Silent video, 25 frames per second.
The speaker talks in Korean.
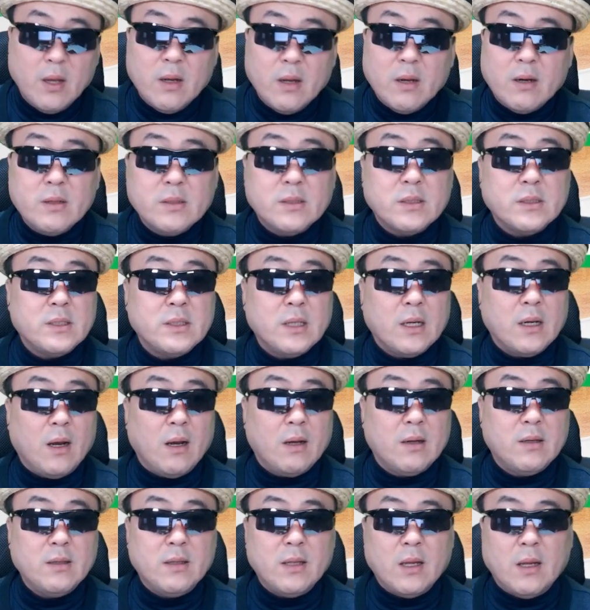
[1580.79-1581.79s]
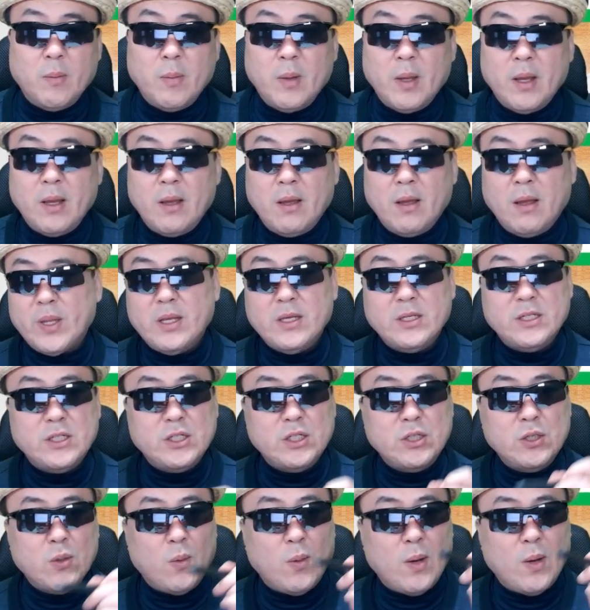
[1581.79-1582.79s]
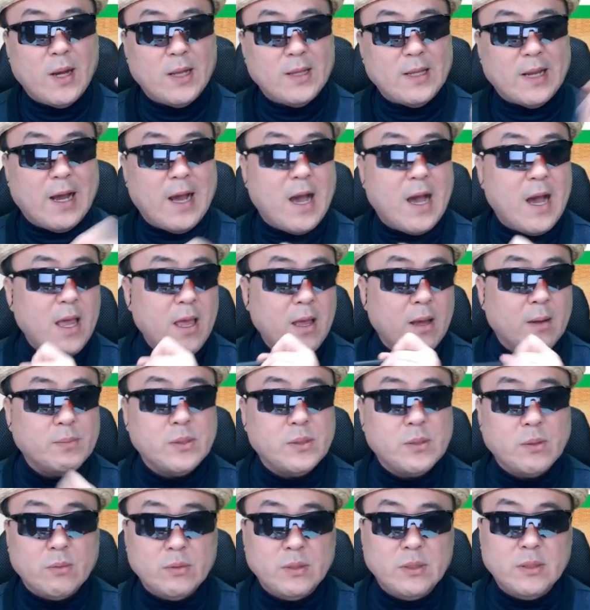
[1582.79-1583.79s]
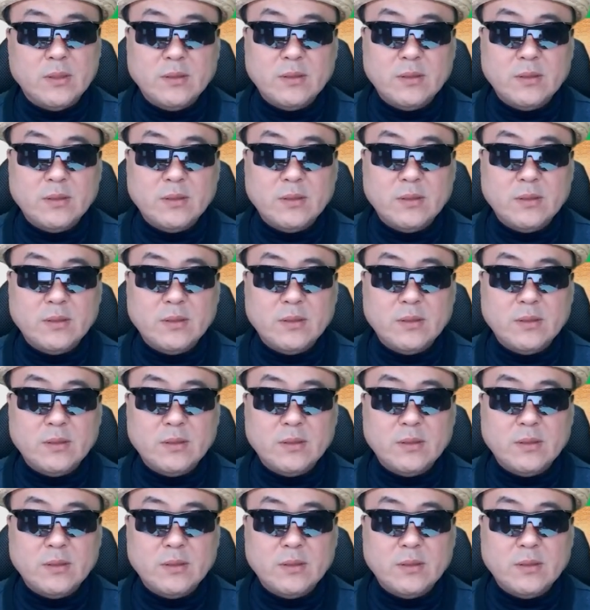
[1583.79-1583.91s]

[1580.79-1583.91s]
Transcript: 그래서 제가 그 다음에 신용카드 아예 없애고